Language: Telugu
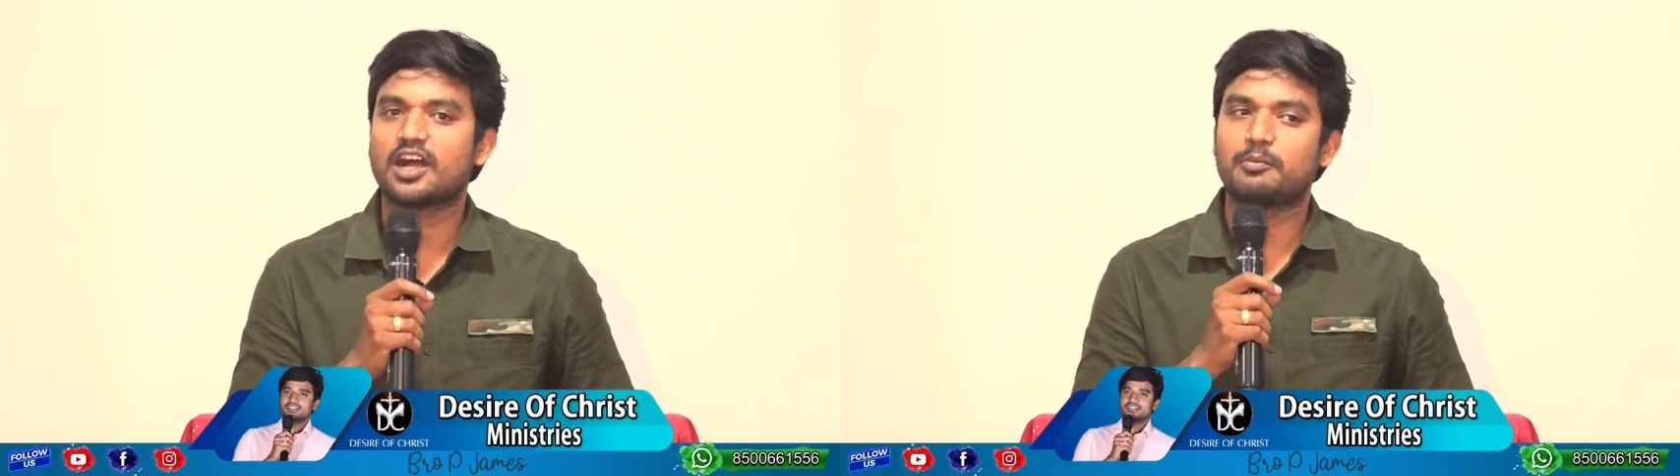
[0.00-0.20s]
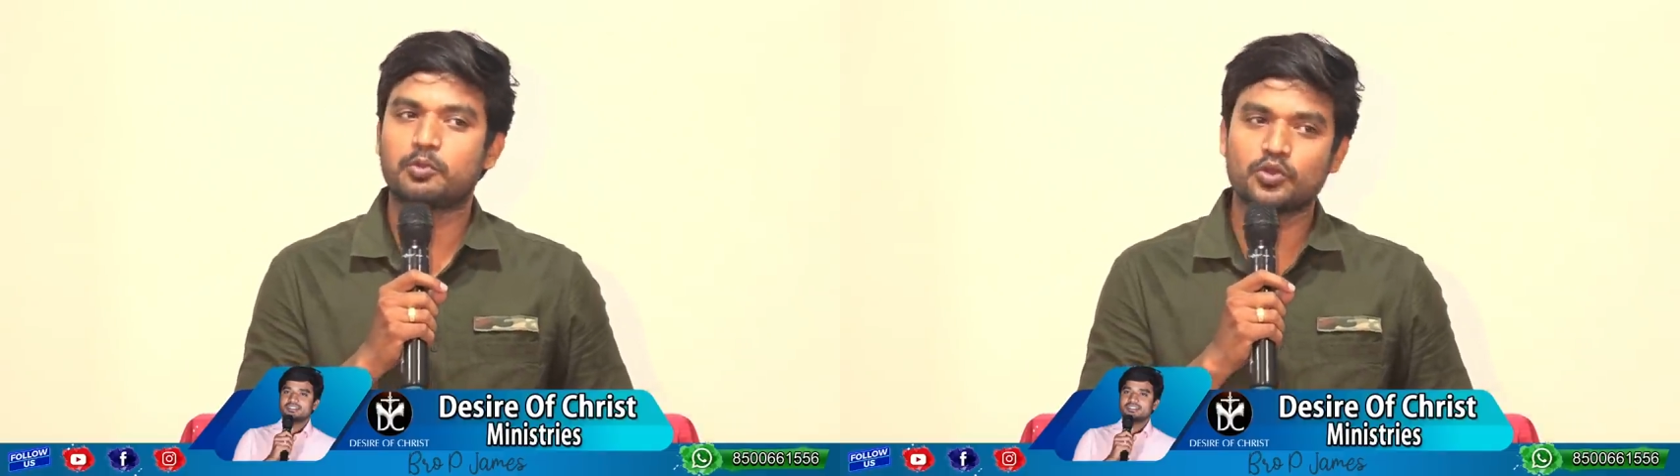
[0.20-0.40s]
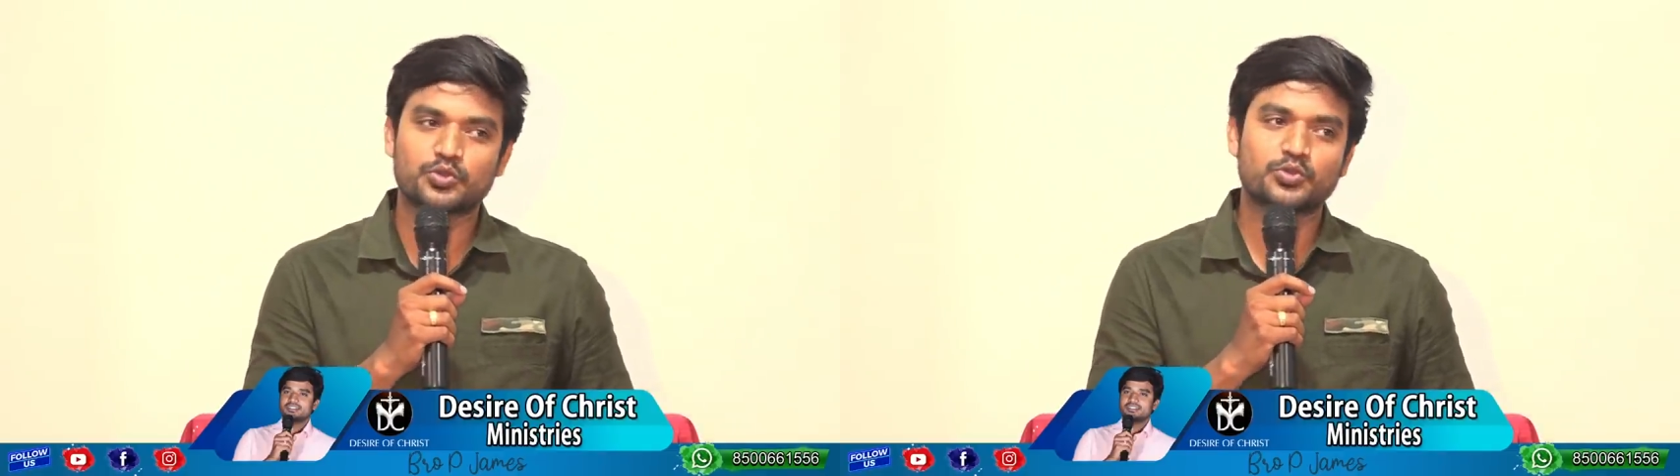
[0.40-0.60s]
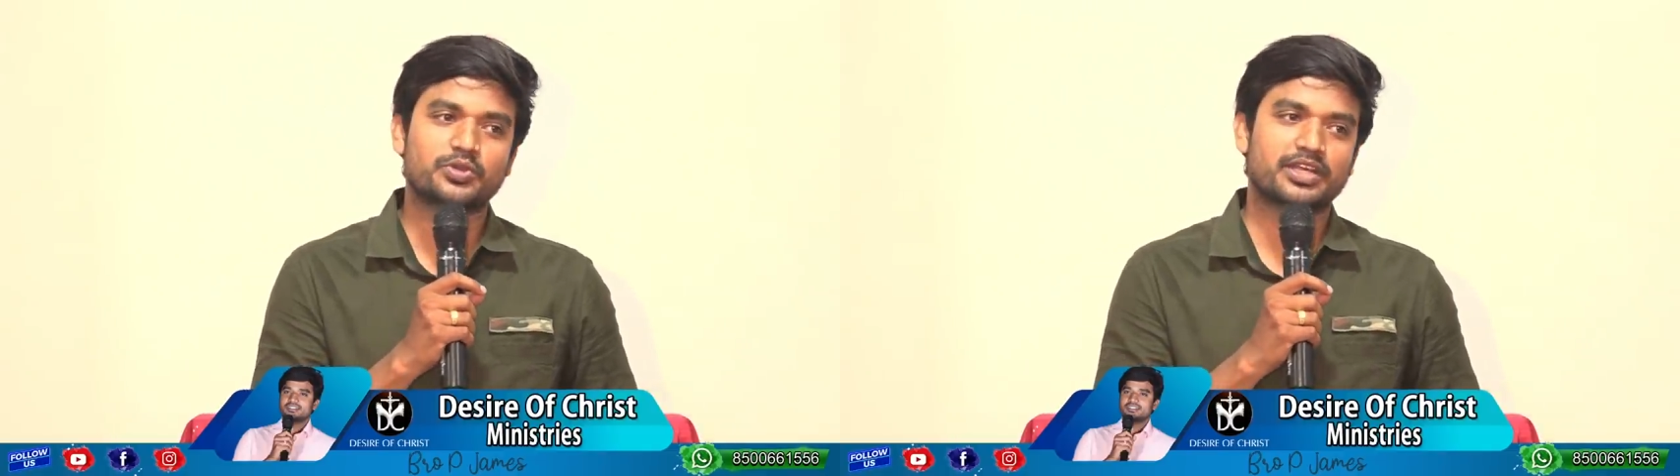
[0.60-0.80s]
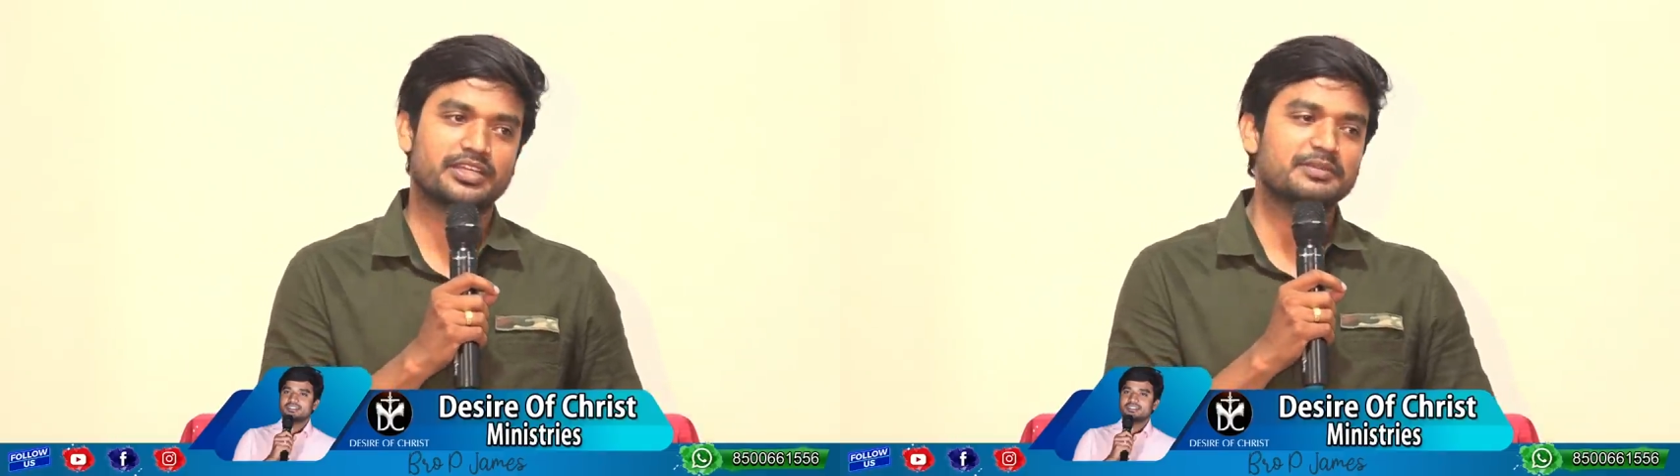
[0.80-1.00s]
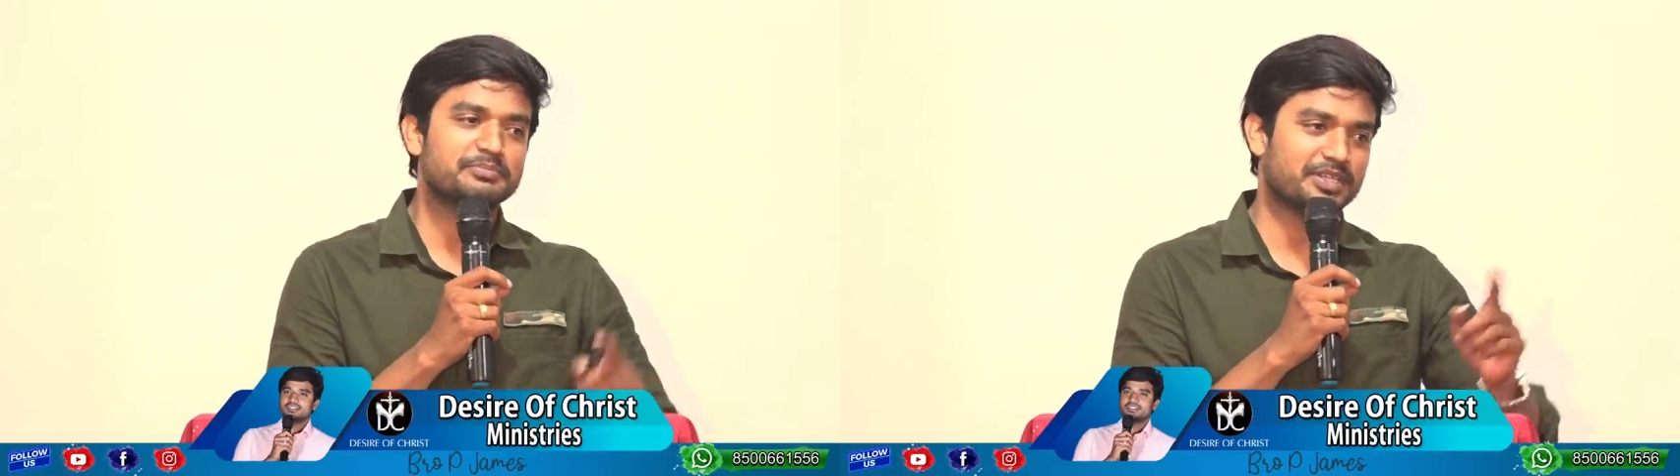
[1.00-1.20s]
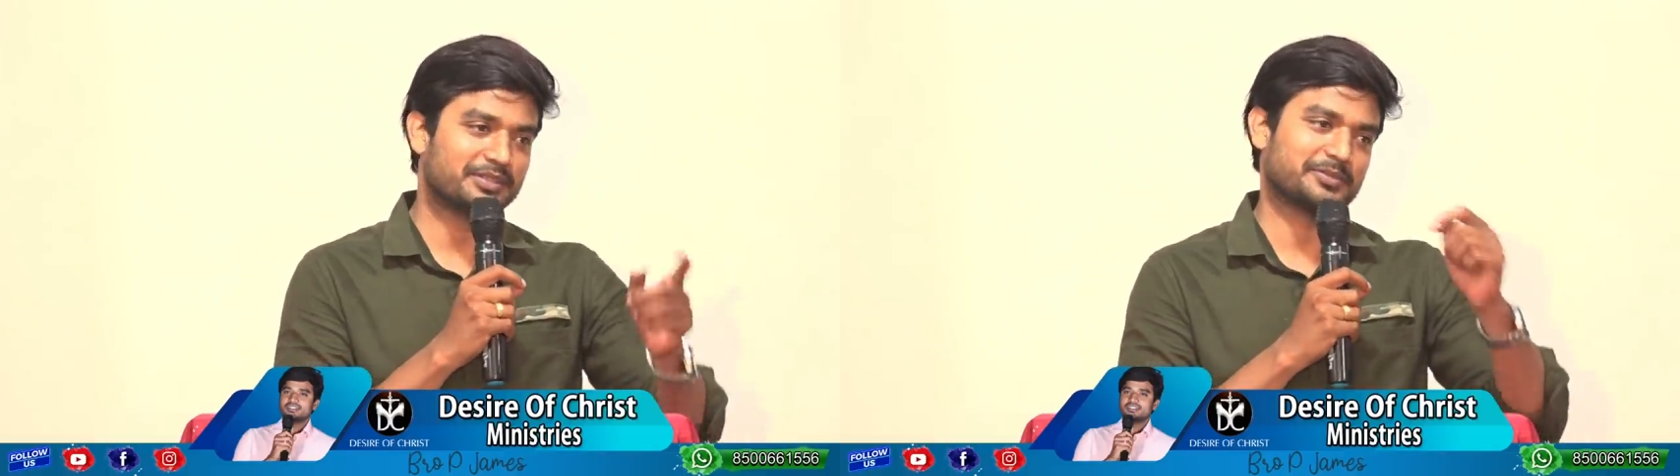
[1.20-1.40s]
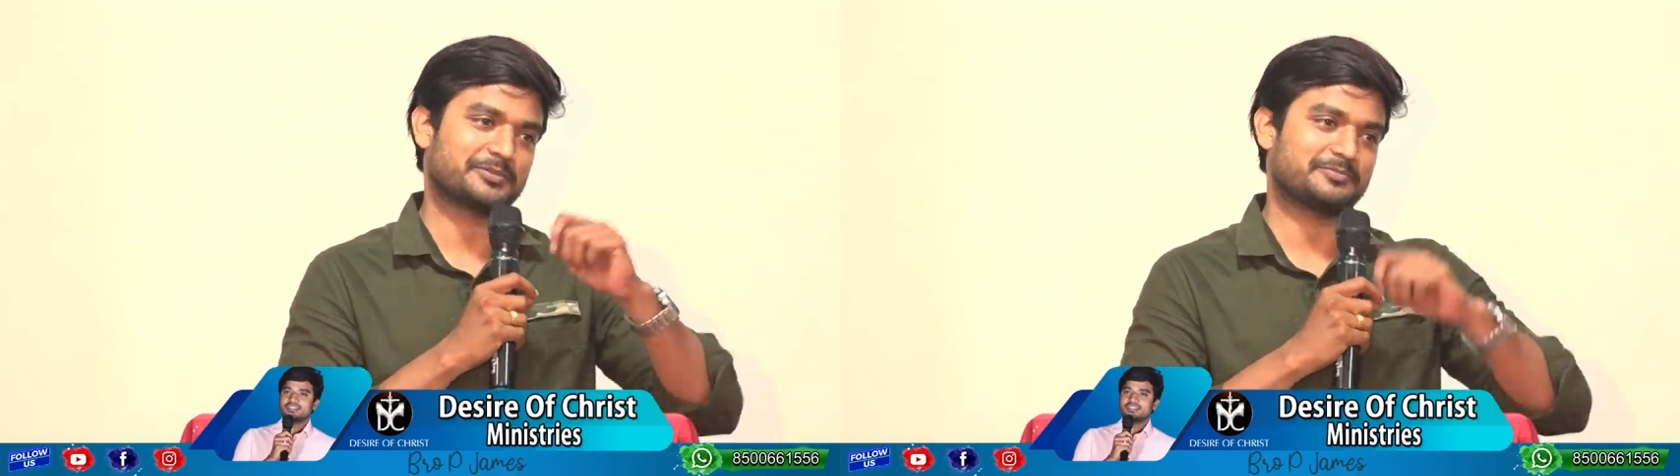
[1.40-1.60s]
అపోస్తుడైన
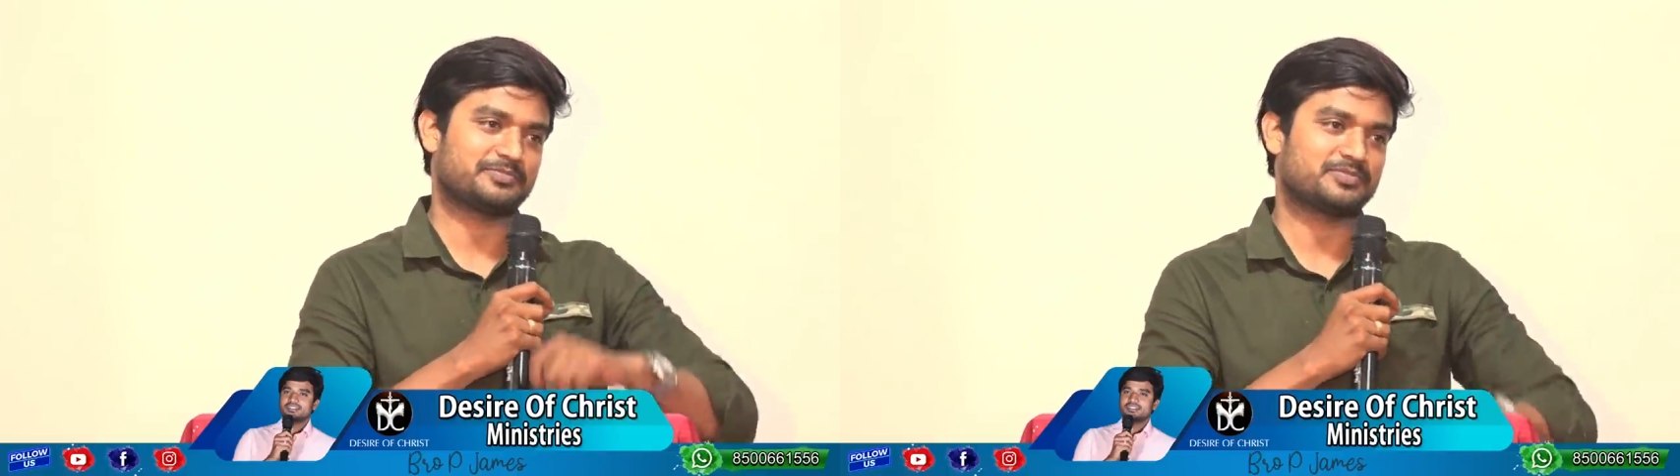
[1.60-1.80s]
పేతుడు